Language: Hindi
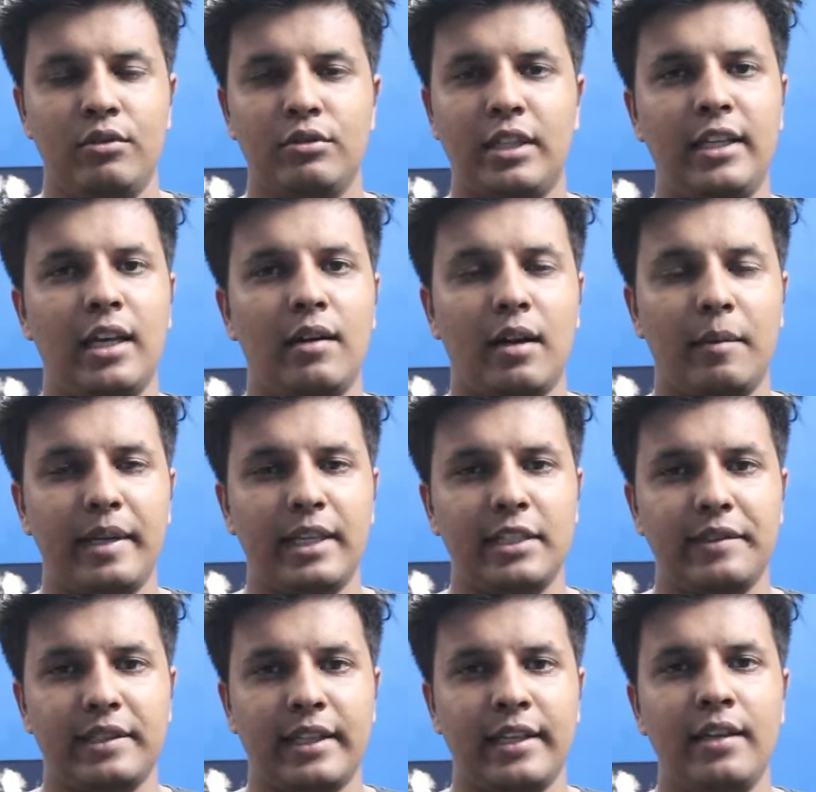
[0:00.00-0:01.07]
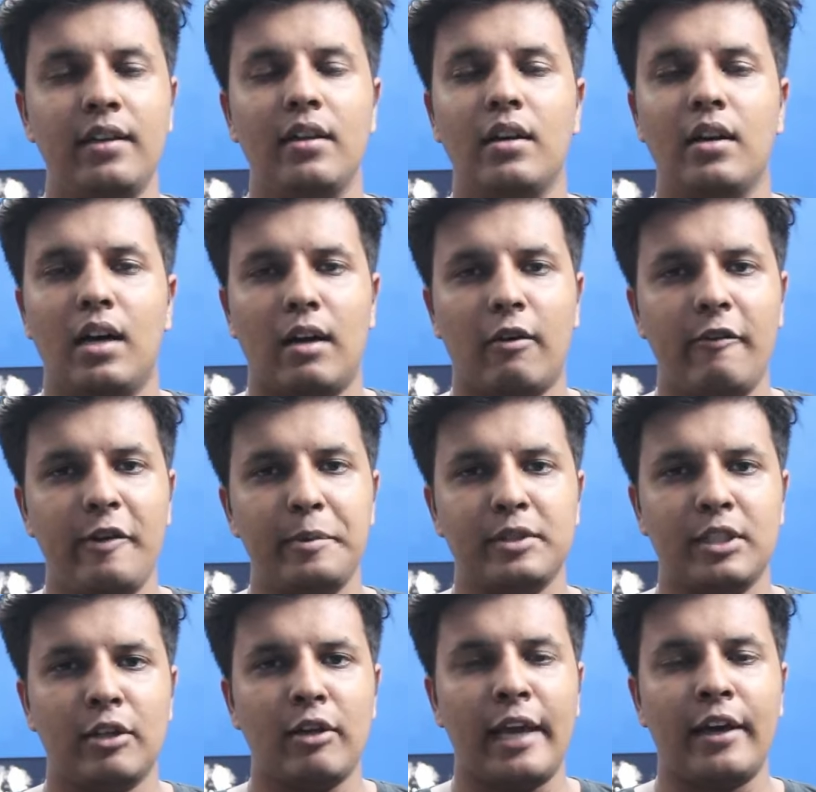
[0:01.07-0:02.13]
चलिए अभी के लिए इतना ही अगर आपको वीडियो
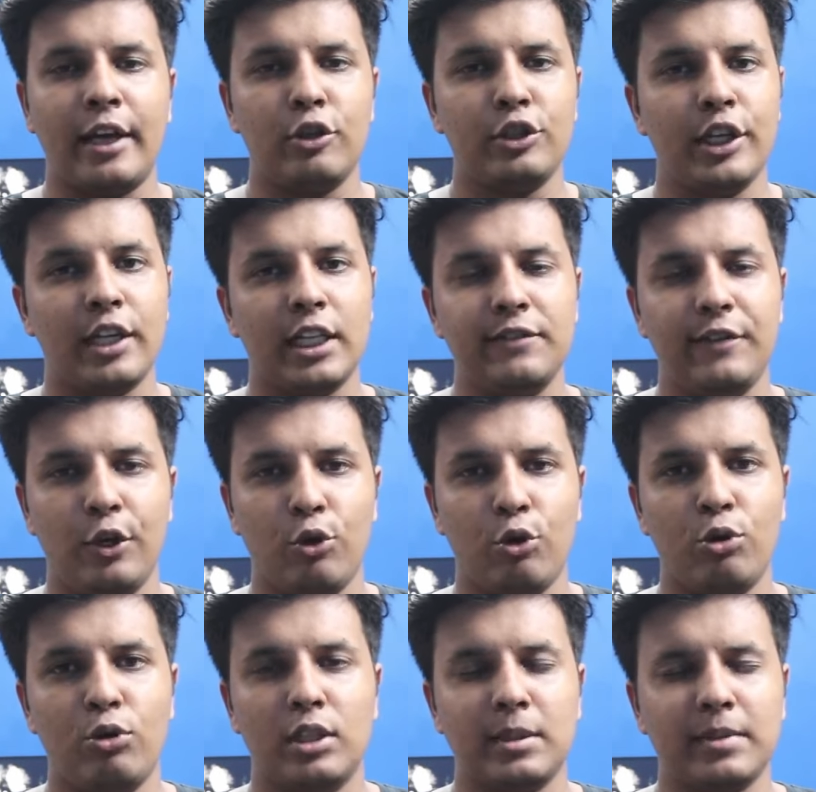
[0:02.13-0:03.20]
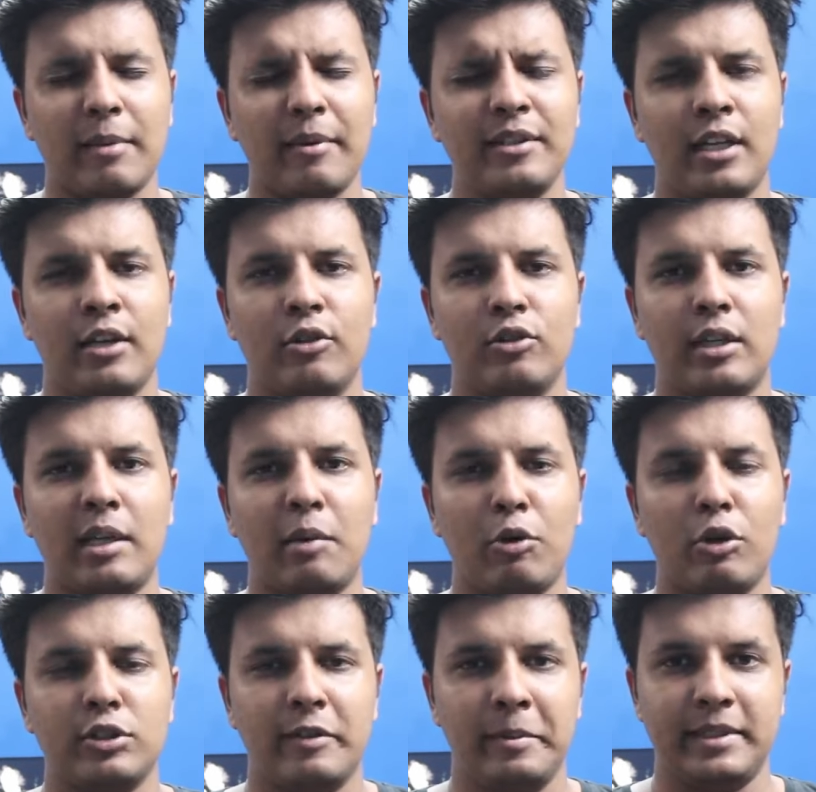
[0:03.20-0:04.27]
पसंद है लाइक तो करें और शेयर करें इस वीडियो को और सब्सक्राइब करें चैनल को ताकि
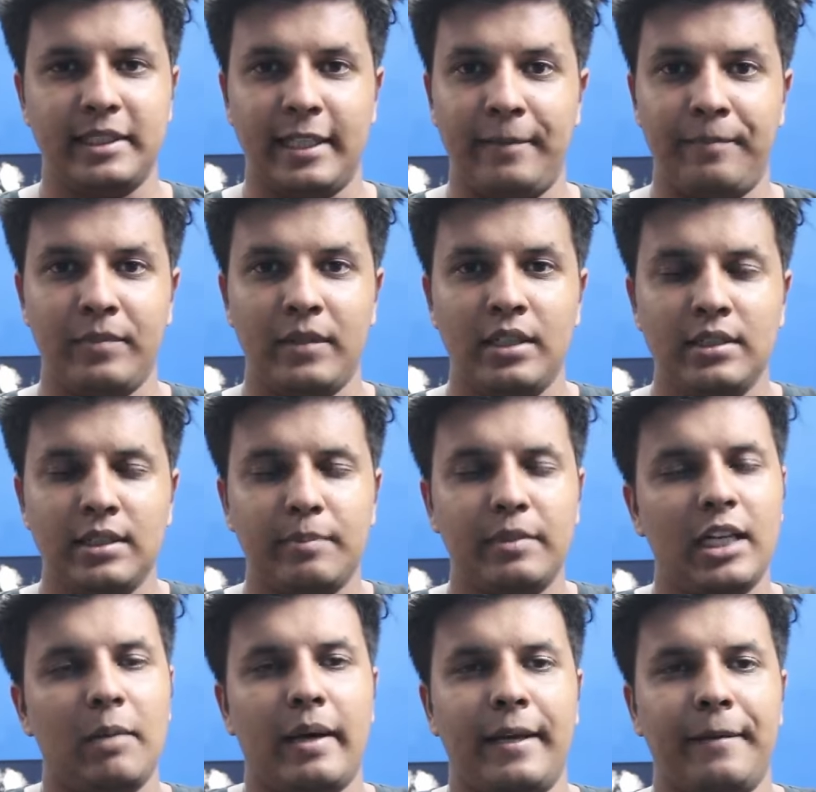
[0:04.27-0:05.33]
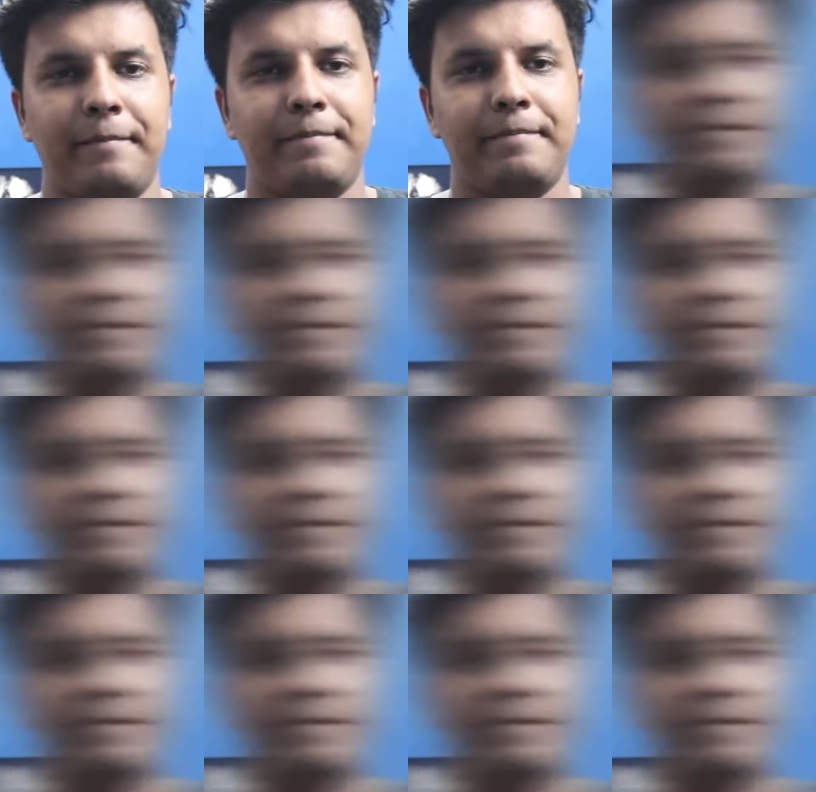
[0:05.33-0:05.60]
आपको और वीडियो मिल सके तब तक के लिए बाय